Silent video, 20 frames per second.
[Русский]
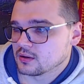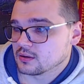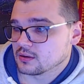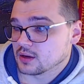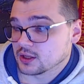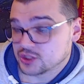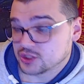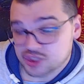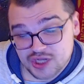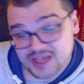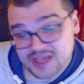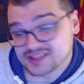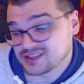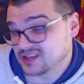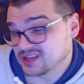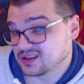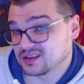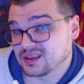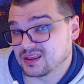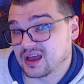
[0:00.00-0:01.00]
Отчасти
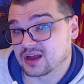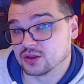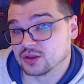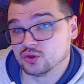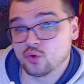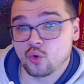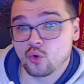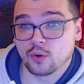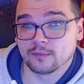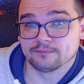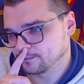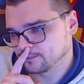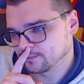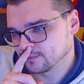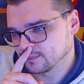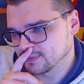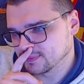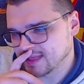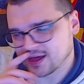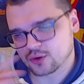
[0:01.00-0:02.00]
это так, но
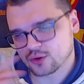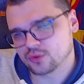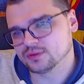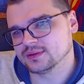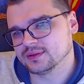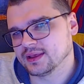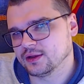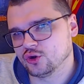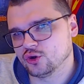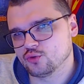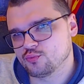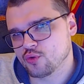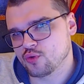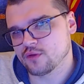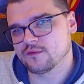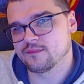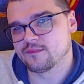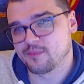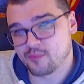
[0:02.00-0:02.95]
народная любовь